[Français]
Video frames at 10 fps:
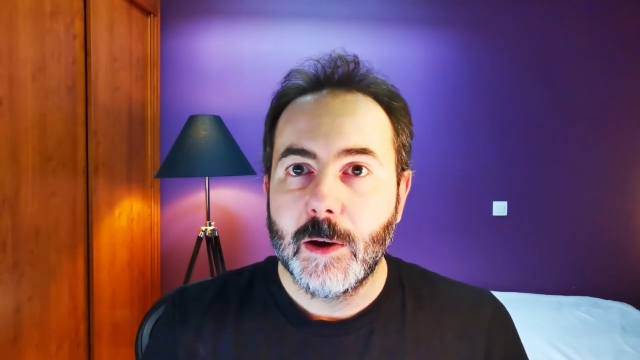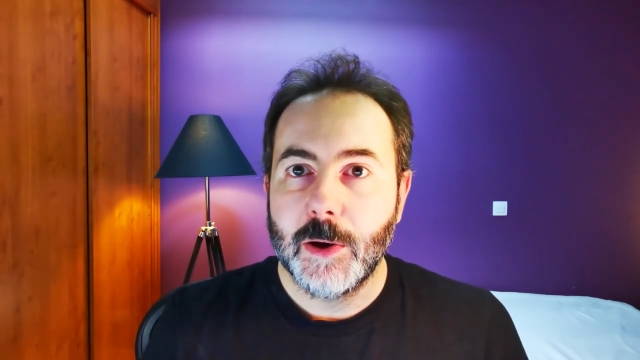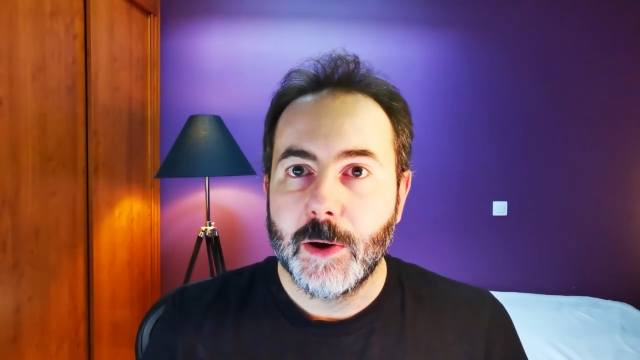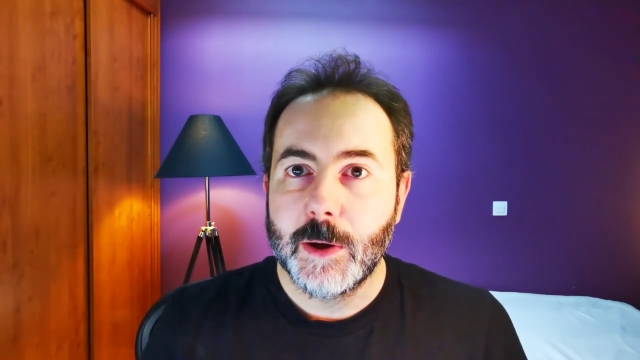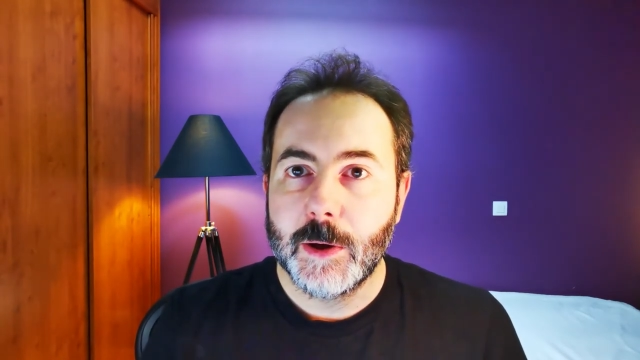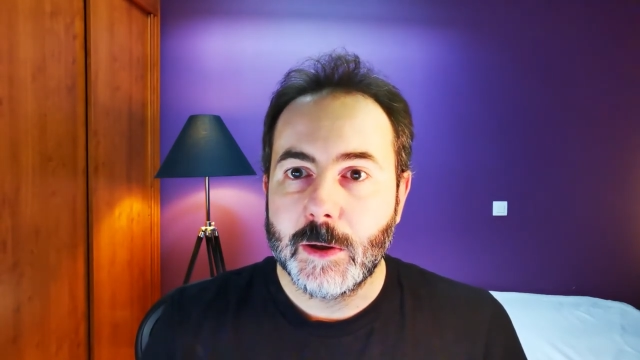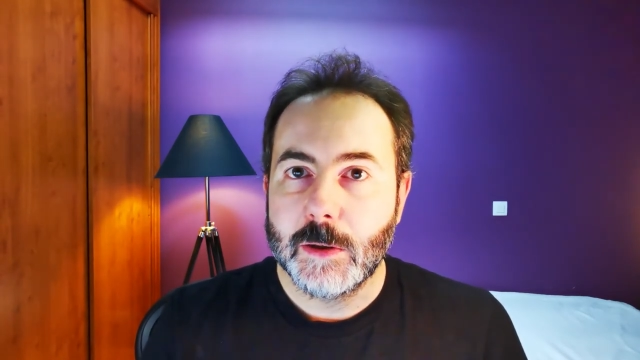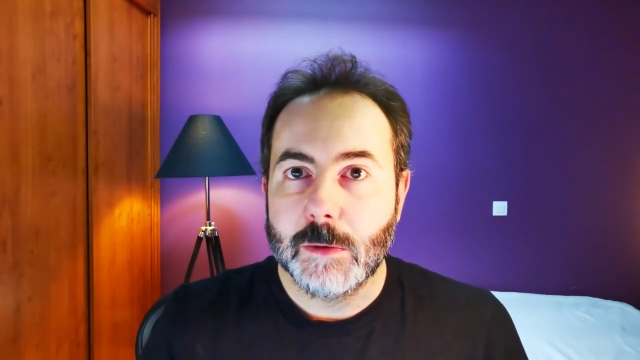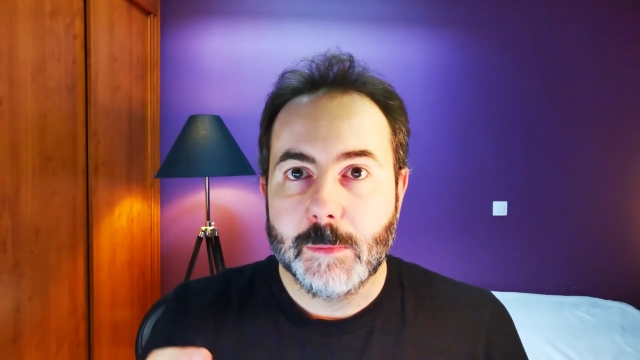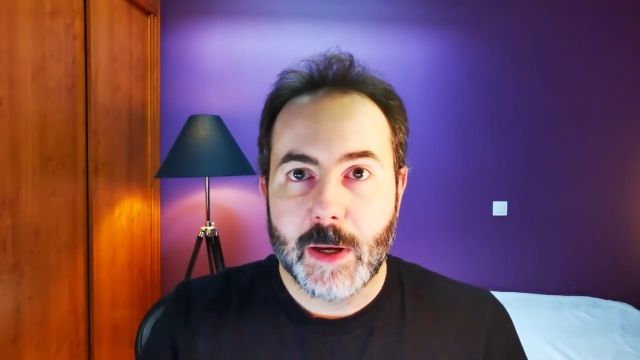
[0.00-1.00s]

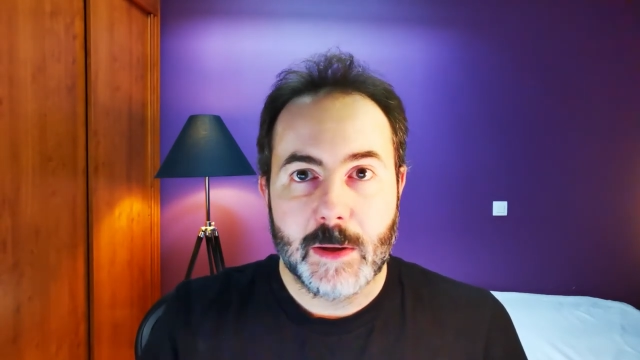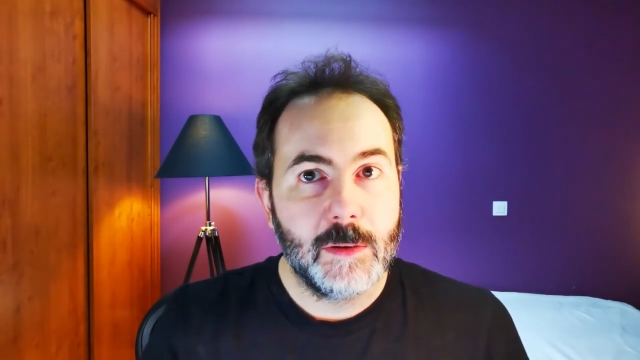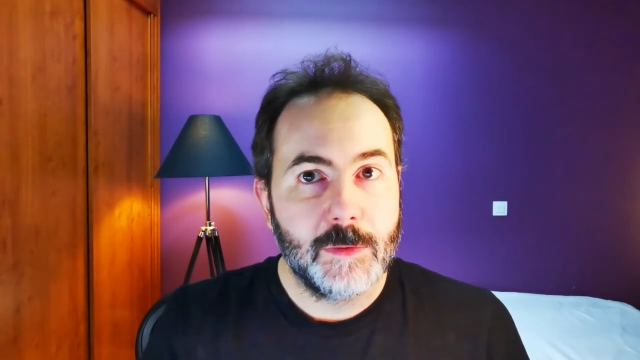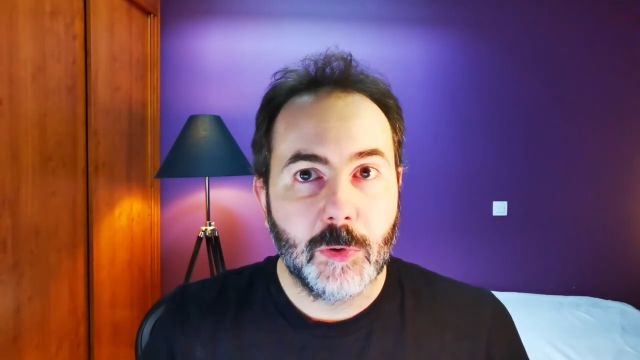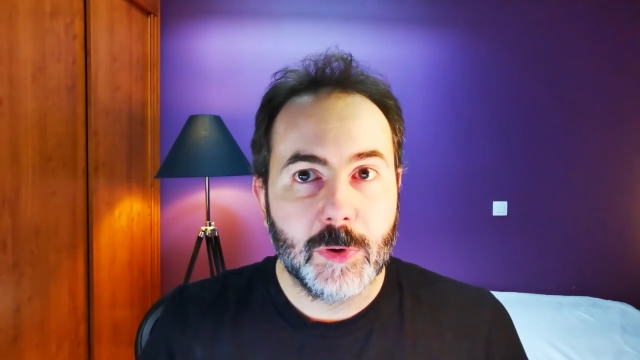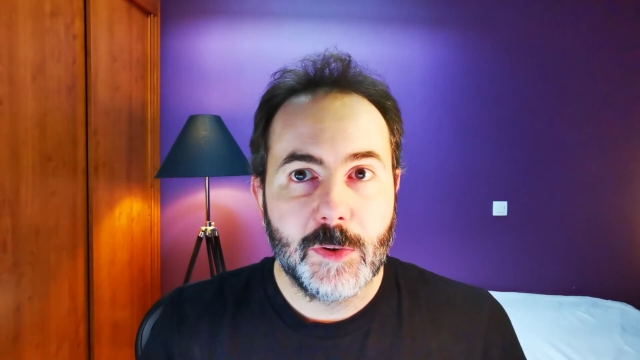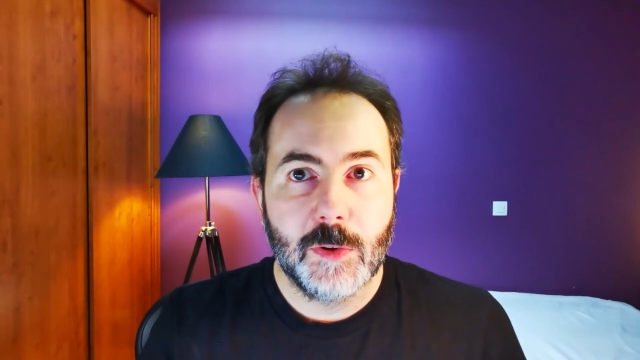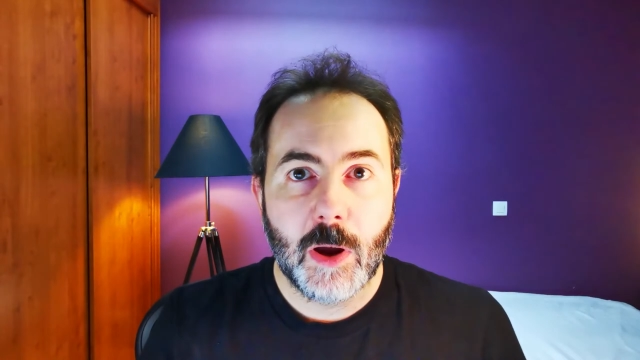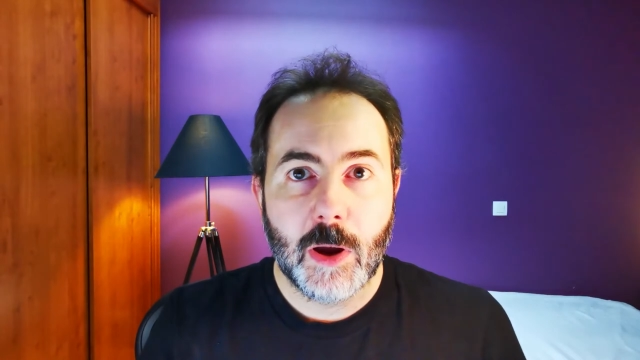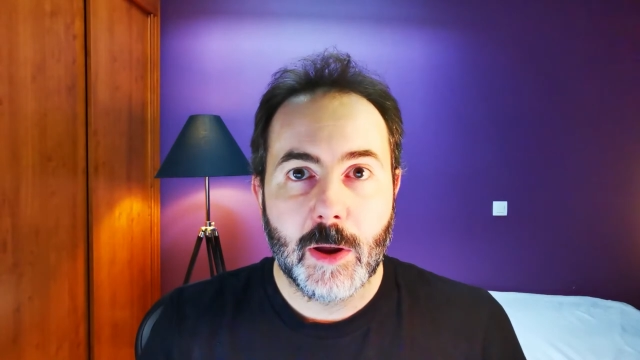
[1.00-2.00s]
euh, bah, des
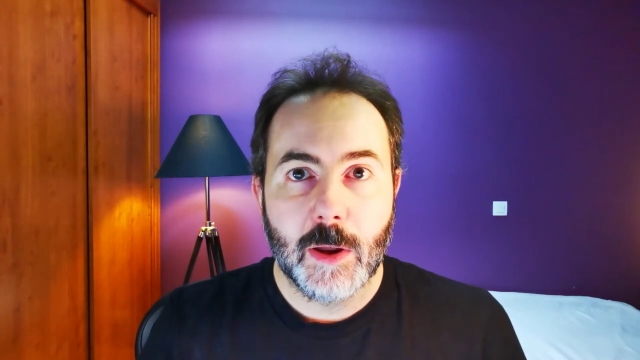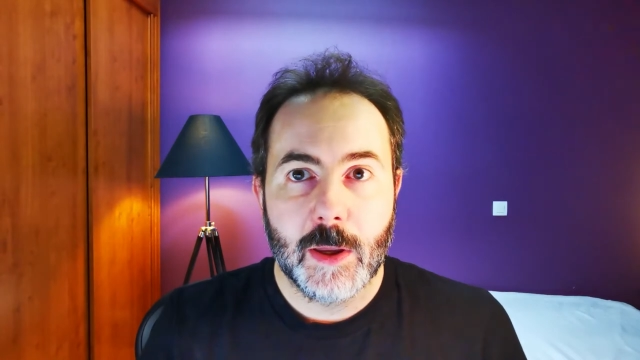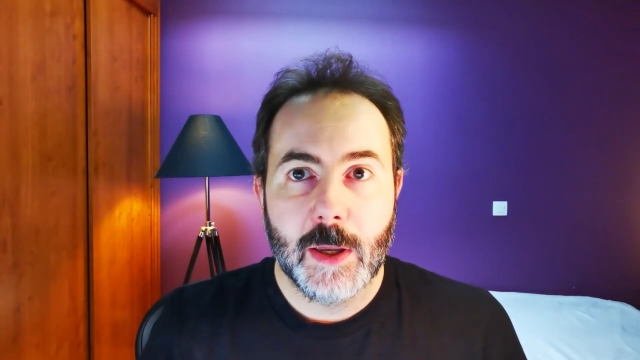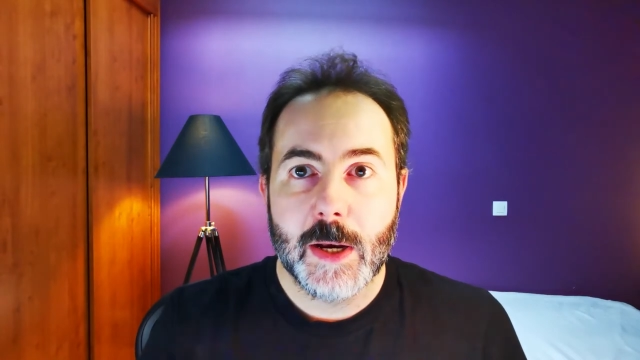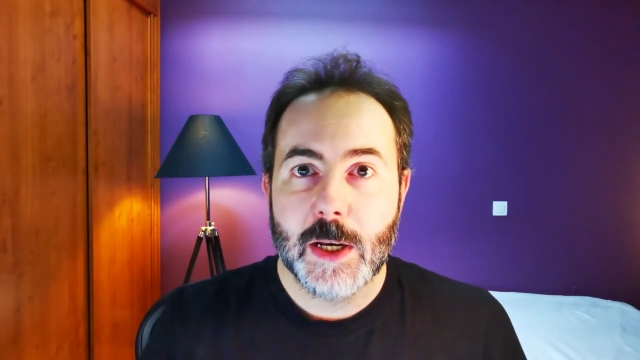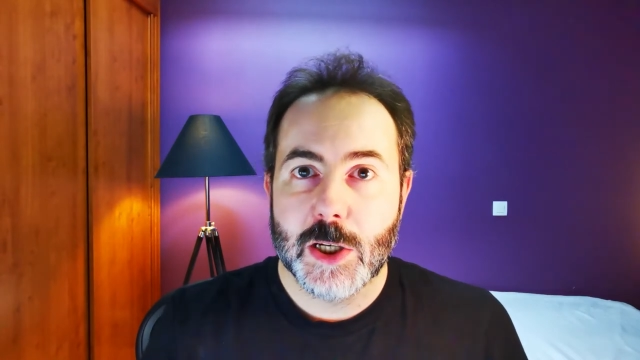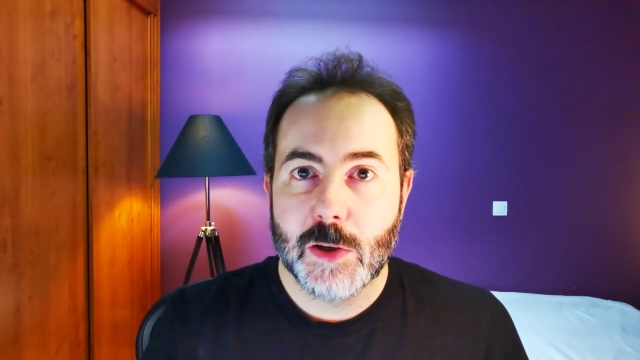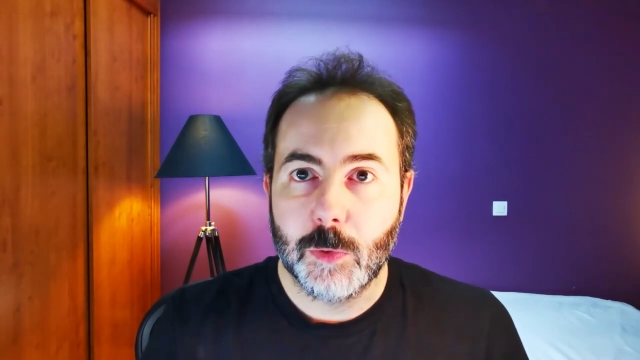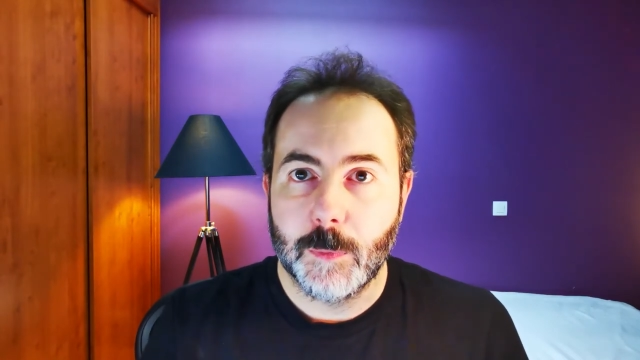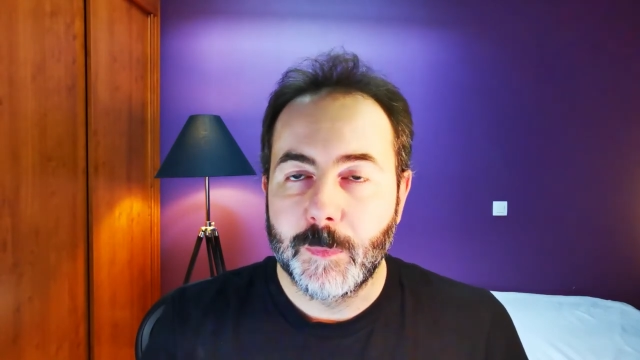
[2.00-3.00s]
fournisseurs et aller
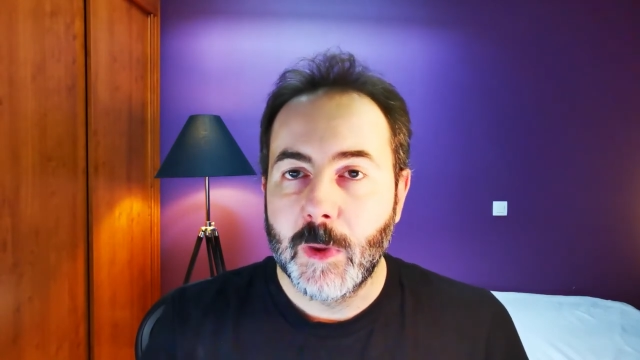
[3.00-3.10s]
chez eux.